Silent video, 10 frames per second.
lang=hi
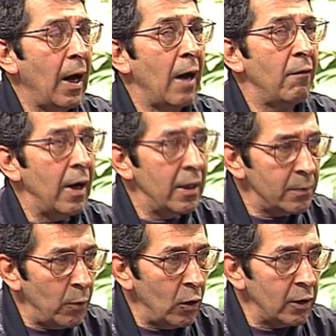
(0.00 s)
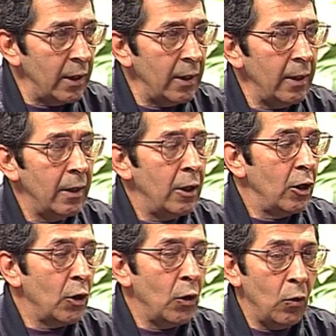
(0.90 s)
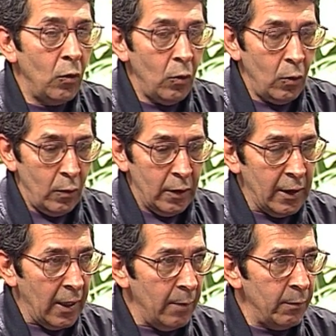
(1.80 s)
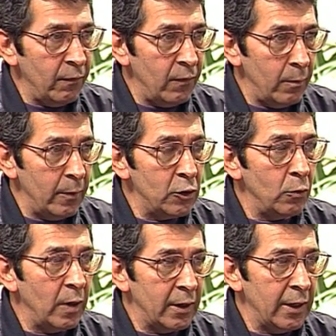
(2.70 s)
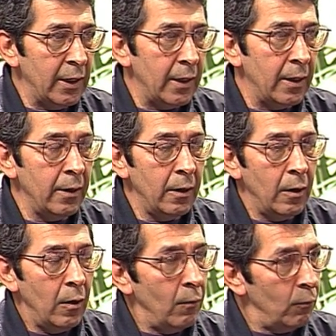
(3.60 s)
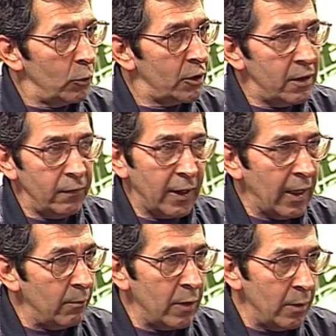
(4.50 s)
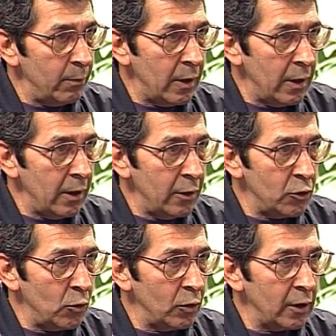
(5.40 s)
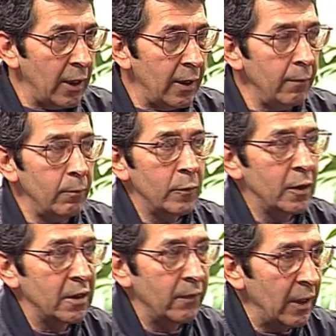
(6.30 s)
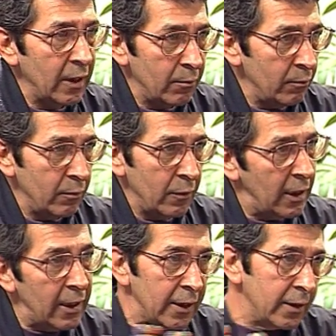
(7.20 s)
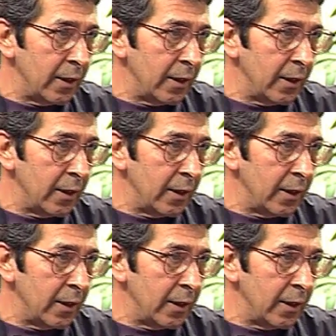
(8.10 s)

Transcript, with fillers: आवाज़ बहुत है क्यों यहाँ पे फिल्में जो बनती हैं वो सिर्फ कैमरा पे जो होता है तस्वीर ले लेते